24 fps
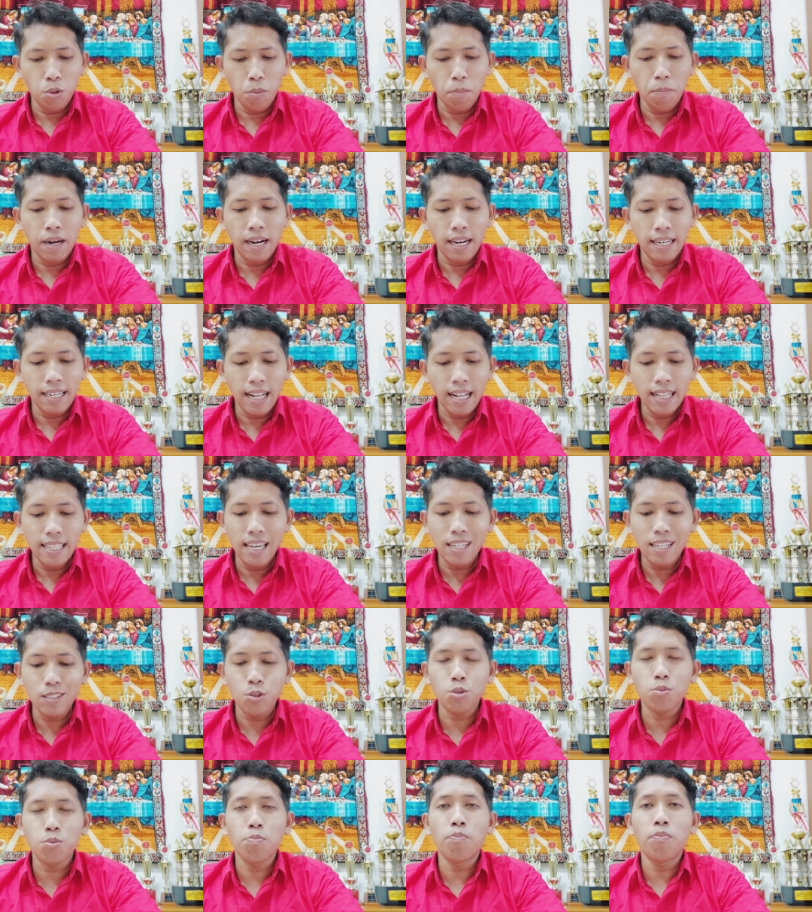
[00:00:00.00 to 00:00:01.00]
mengenal
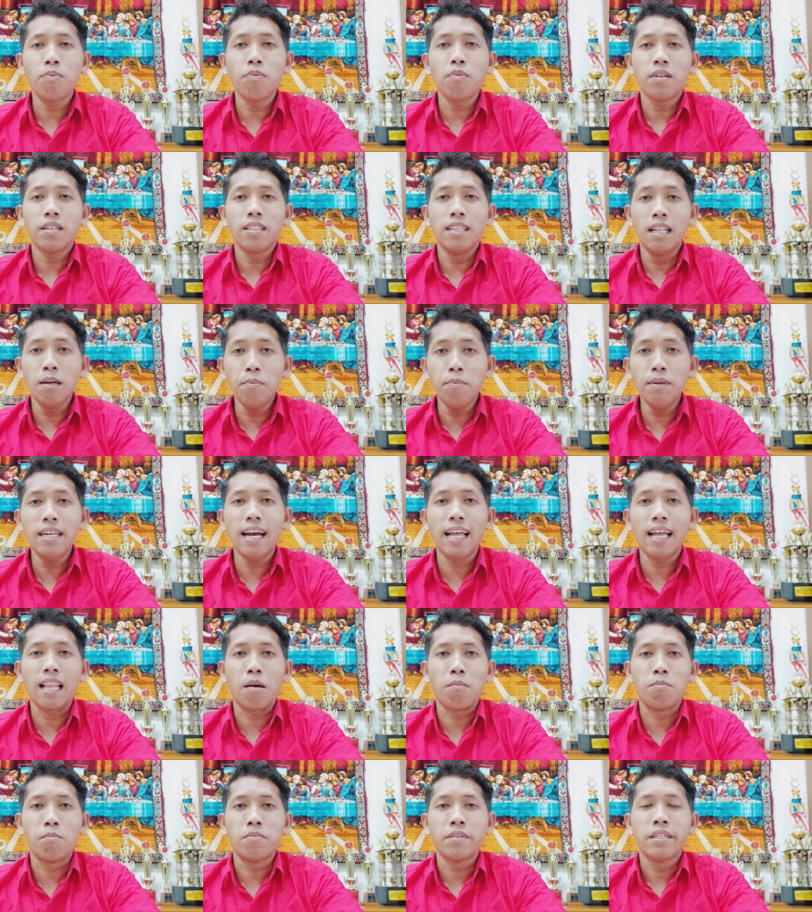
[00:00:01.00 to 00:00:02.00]
Yesus lebih
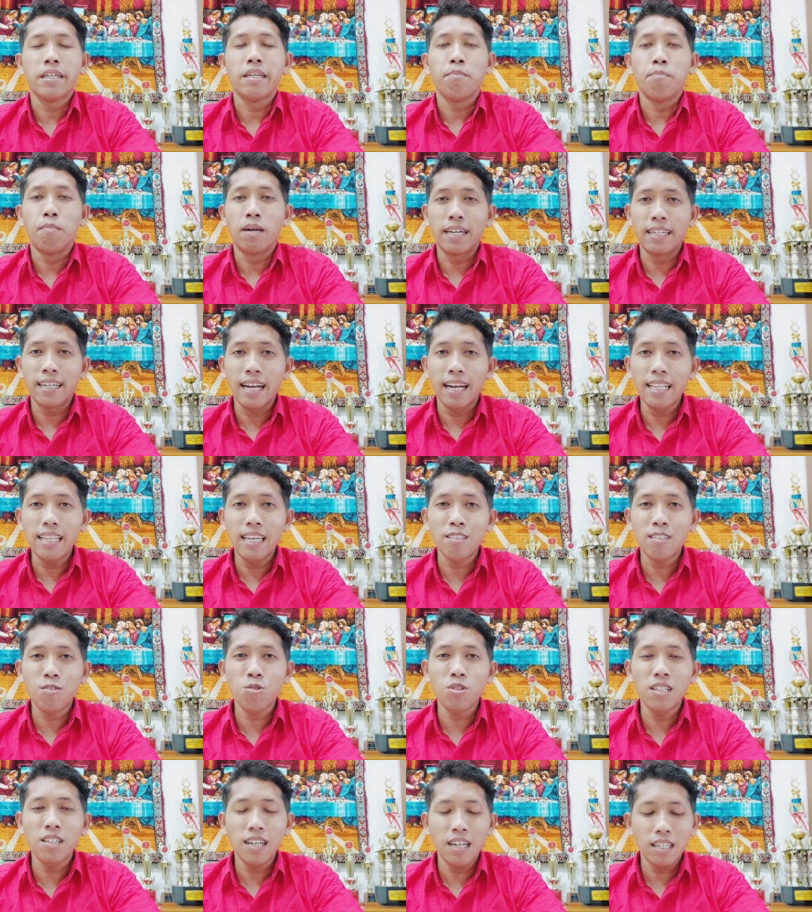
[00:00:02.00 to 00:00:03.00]
dalam, mengenal
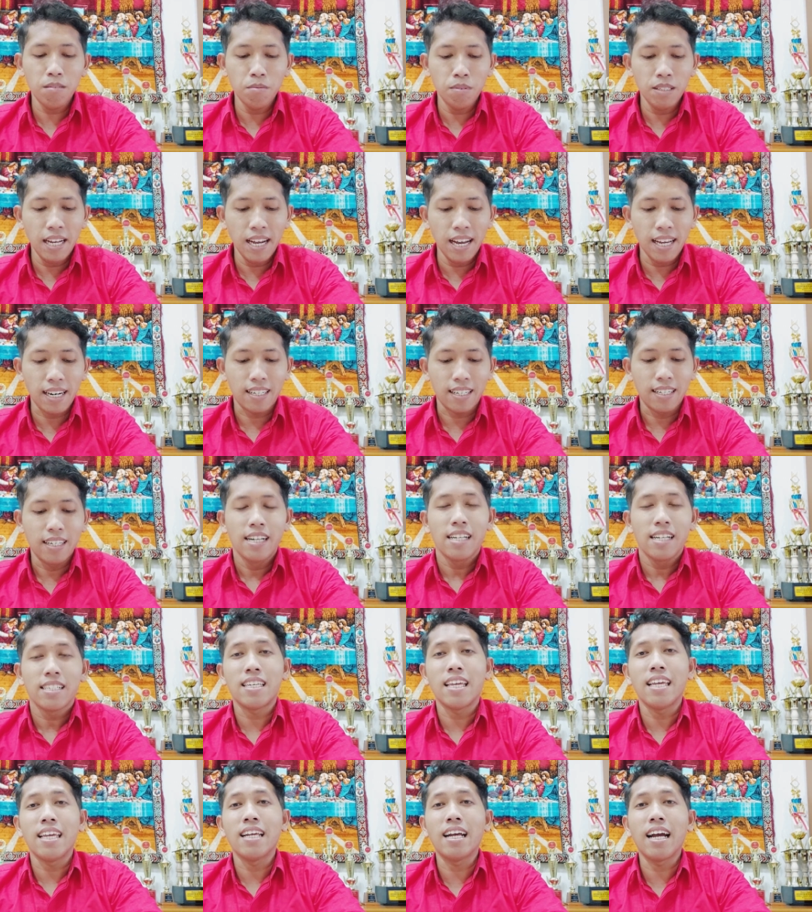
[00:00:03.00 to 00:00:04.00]
Yesus dengan benar,
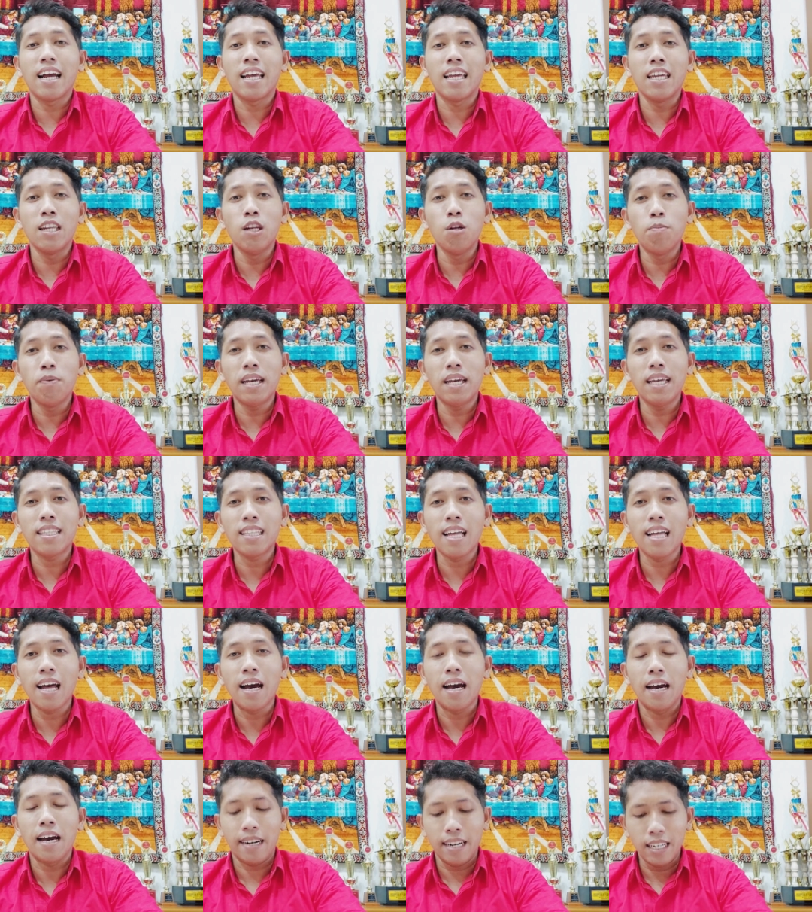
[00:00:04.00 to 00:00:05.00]
sehingga hidup
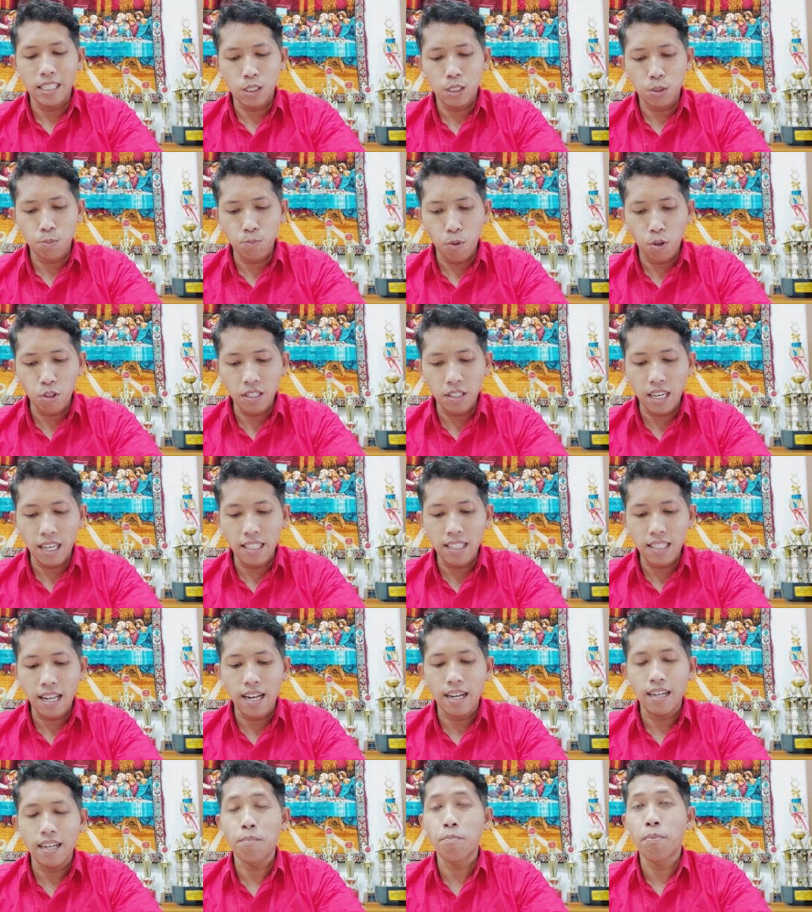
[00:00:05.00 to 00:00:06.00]
kita, respon
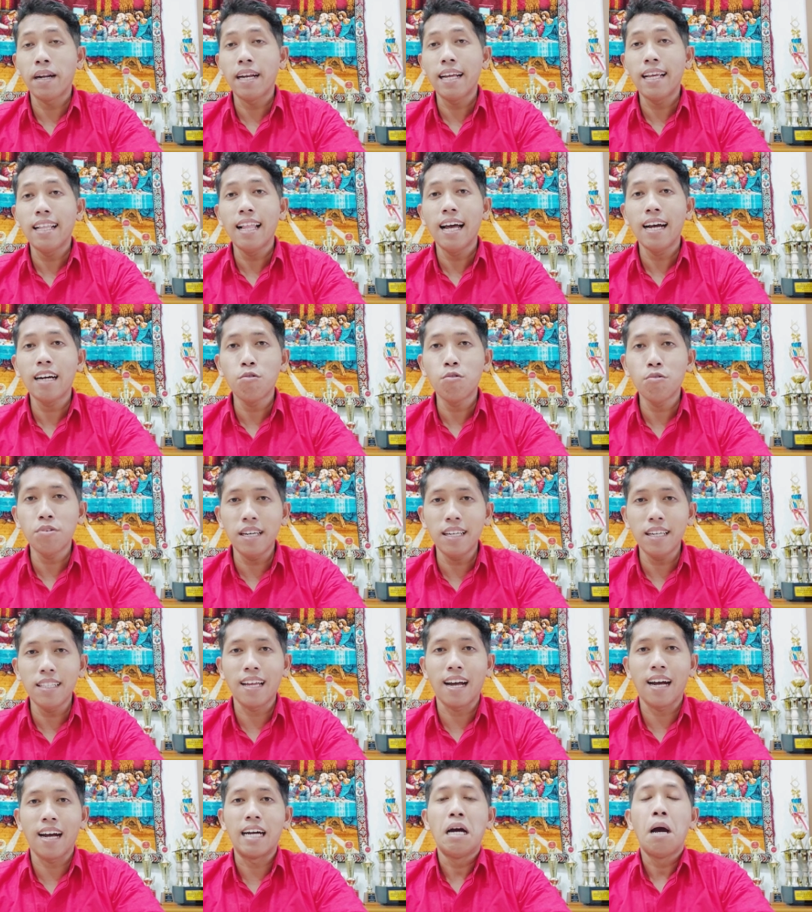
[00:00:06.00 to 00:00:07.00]
kita, perilaku
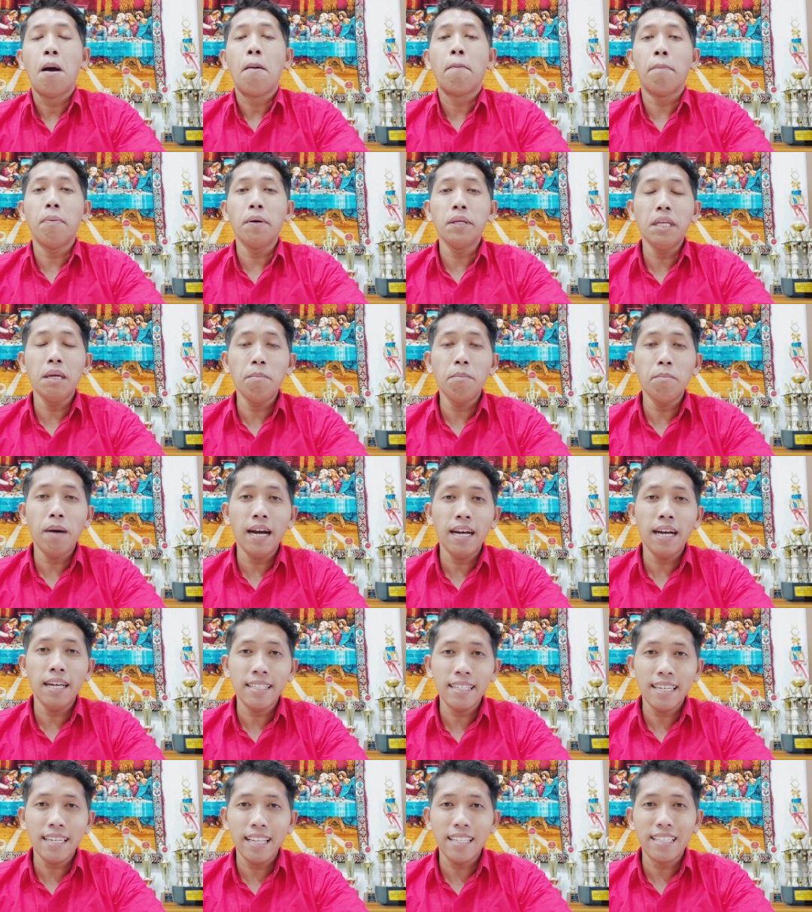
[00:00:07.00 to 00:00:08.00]
kita,
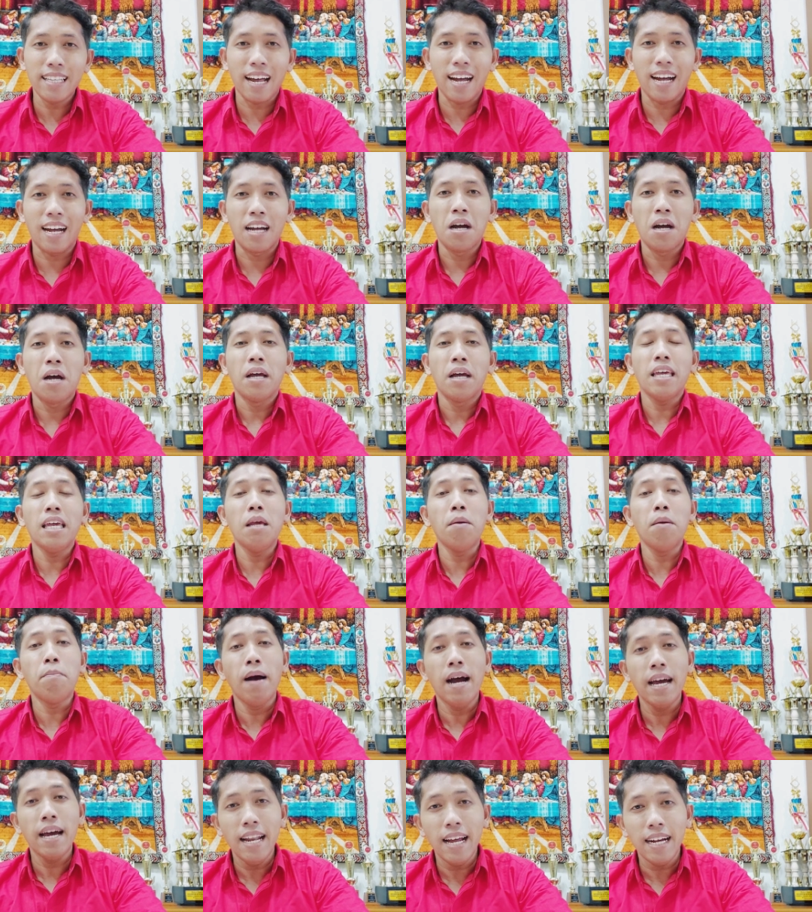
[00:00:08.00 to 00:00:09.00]
penyembahan kita,
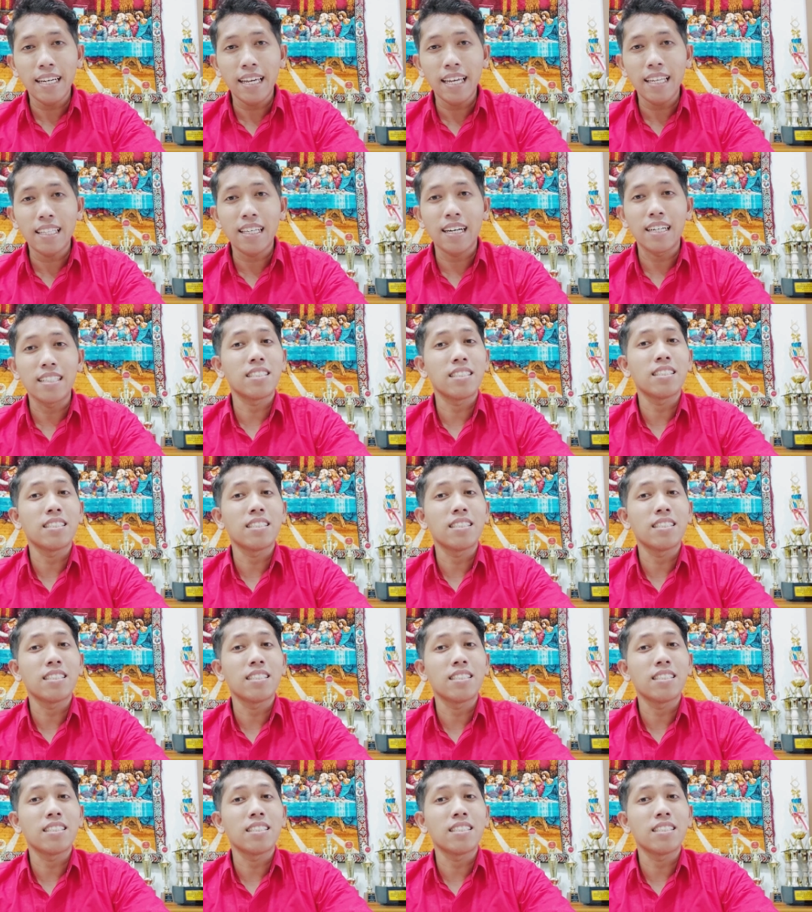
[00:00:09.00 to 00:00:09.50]
ibadah kita,